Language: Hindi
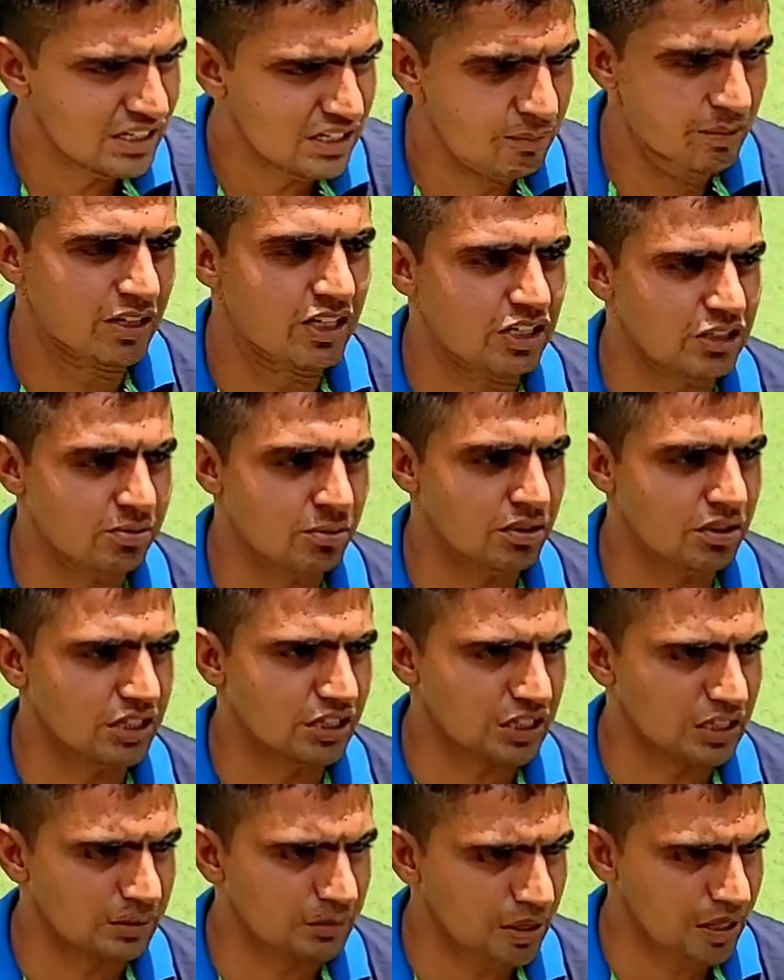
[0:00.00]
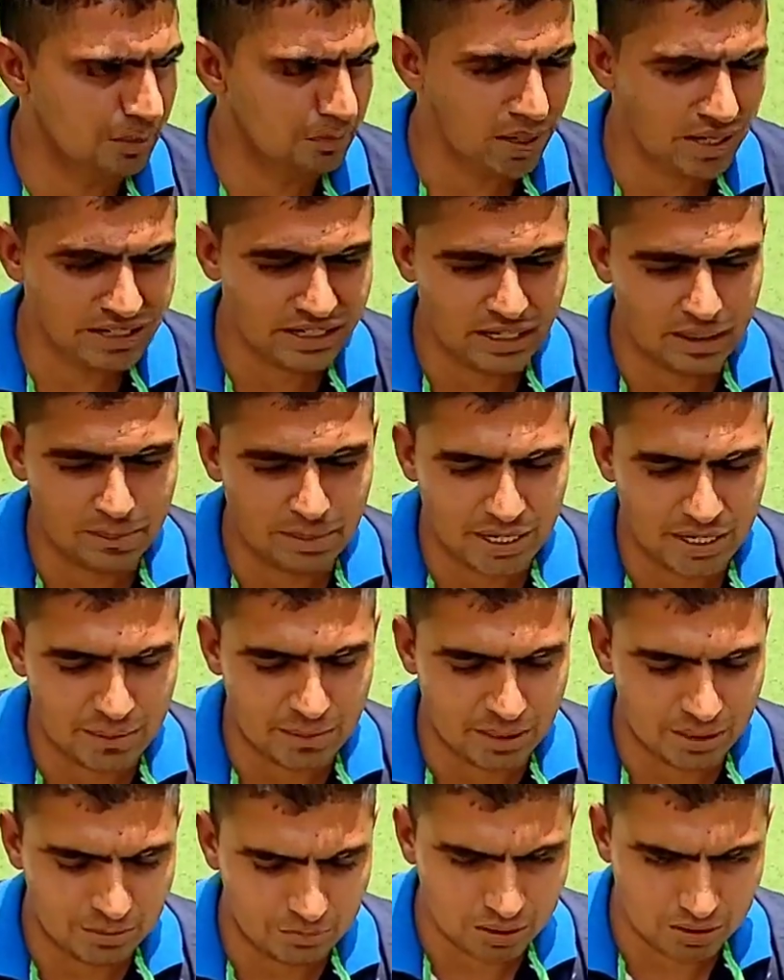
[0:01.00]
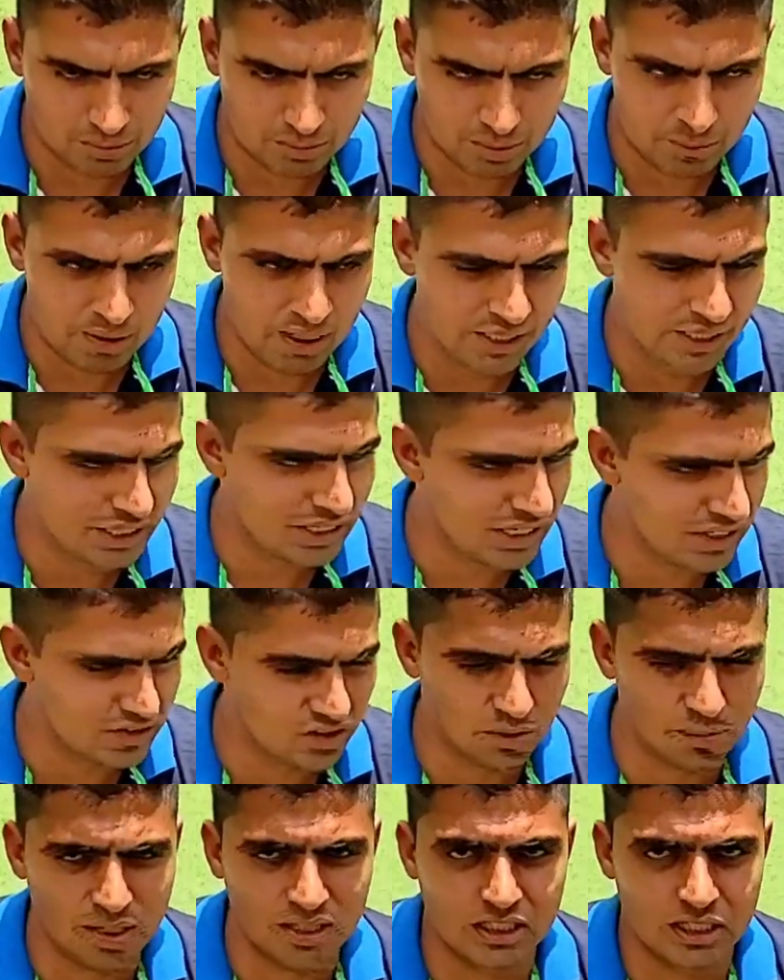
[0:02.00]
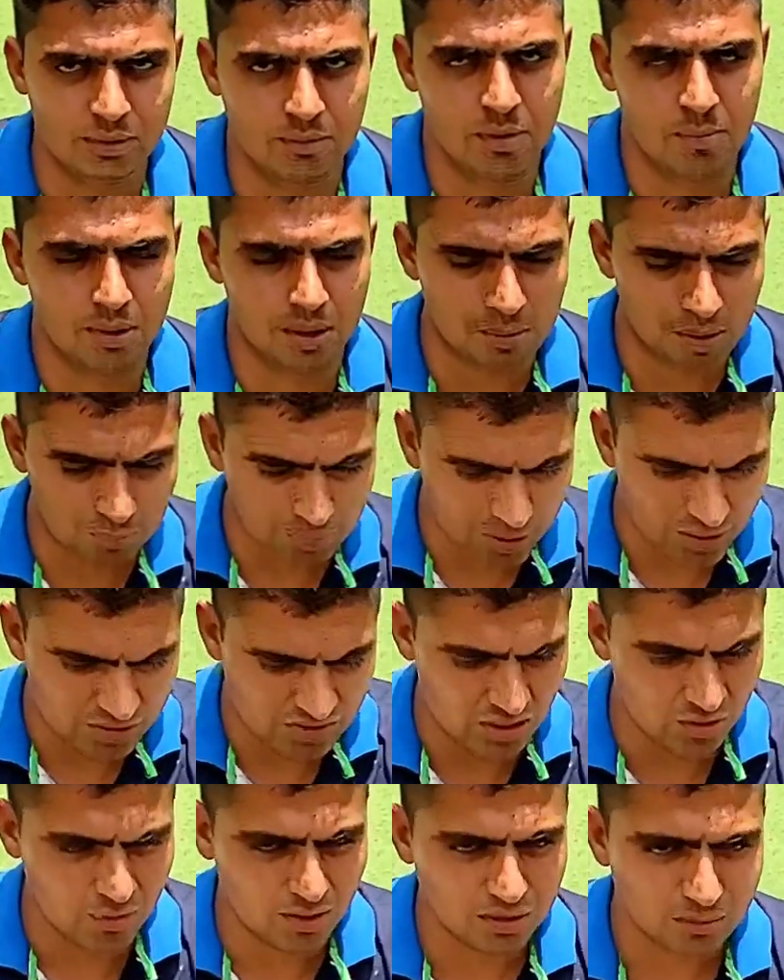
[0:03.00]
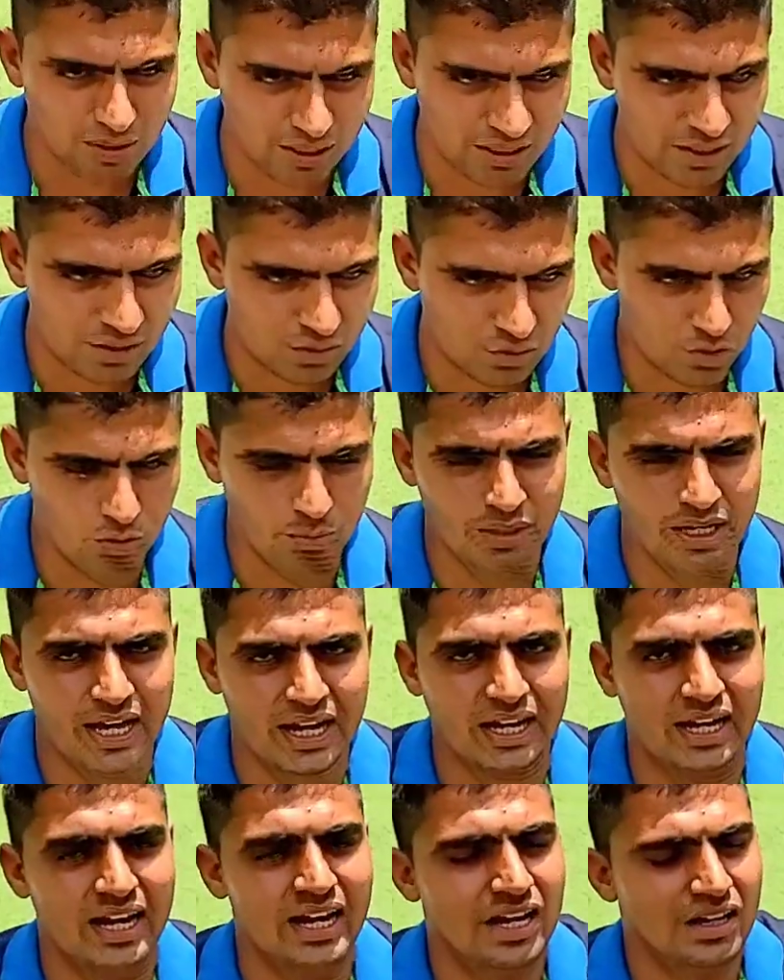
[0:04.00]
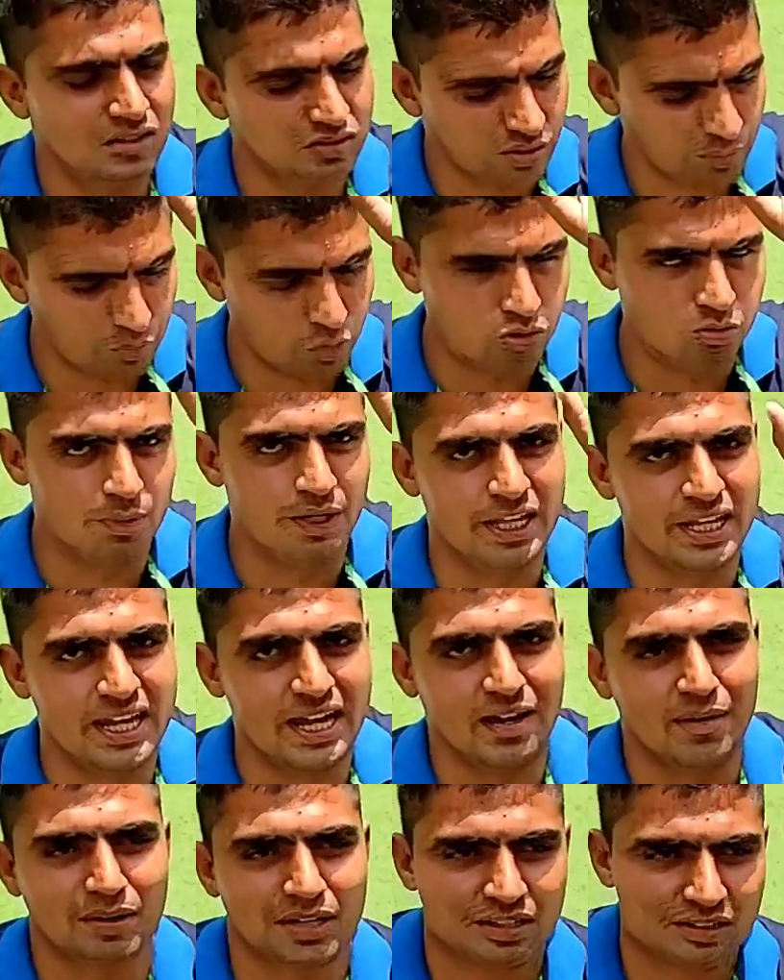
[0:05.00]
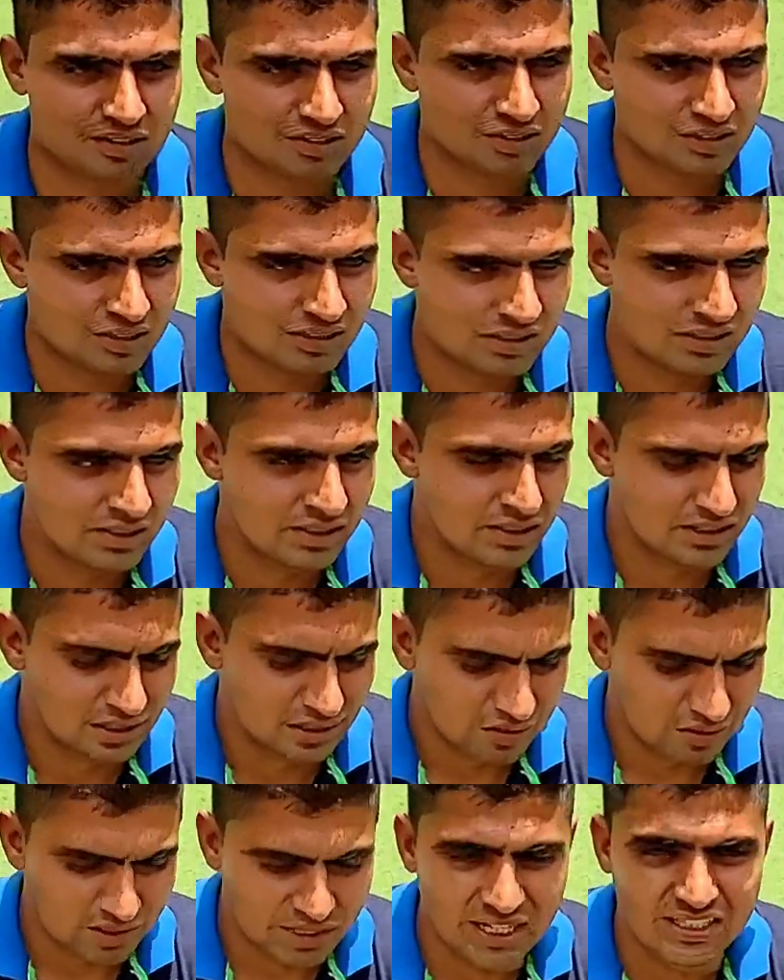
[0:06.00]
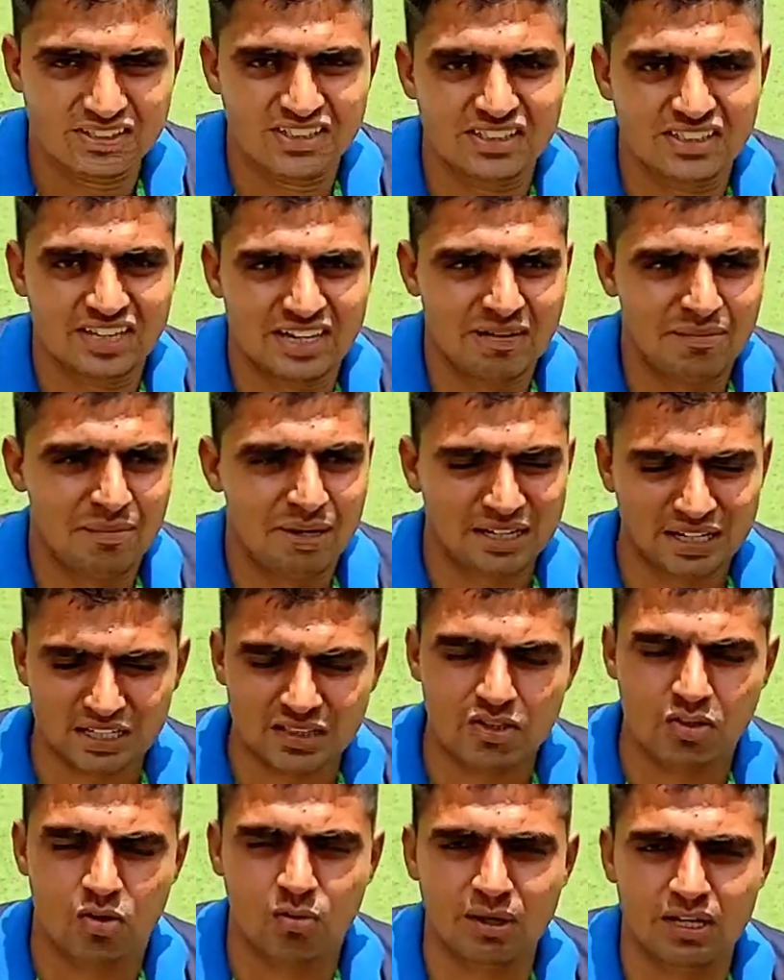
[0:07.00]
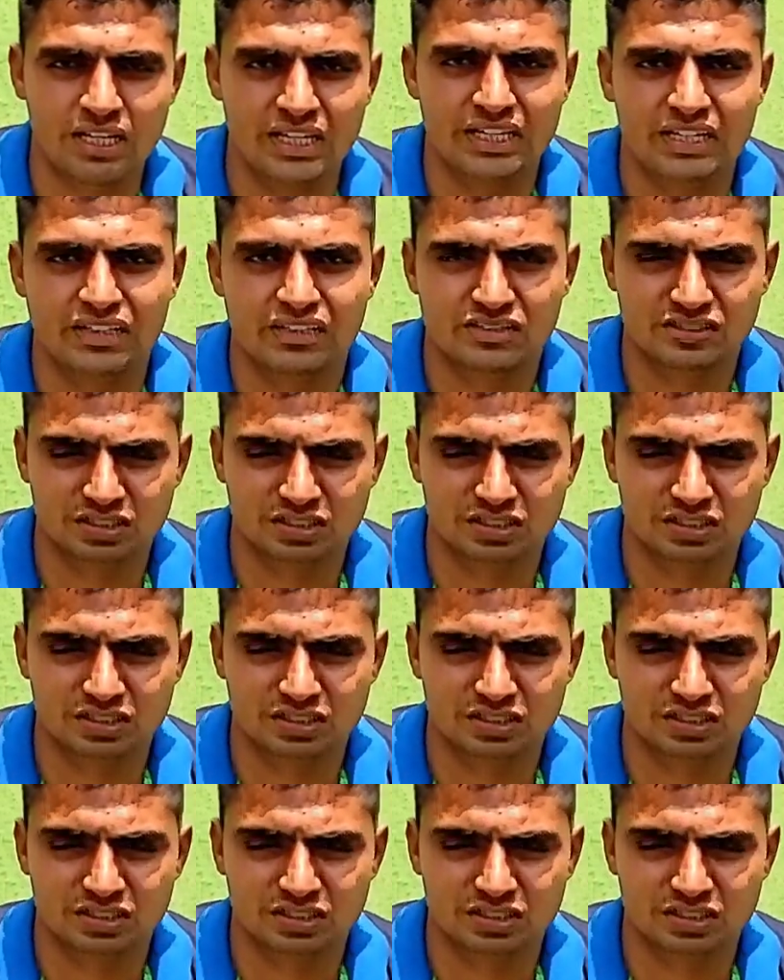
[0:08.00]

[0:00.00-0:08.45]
कि मैं किस्मत कि मैं भाई यहाँ प्यार प्रेम कि मैं मालिक का आशीर्वाद कि मैं माँ बाप का आशीर्वाद भाई कुल मिला गया सब कुछ बढ़िया है भाई तो यह चीज़ है मेहनत करो भाई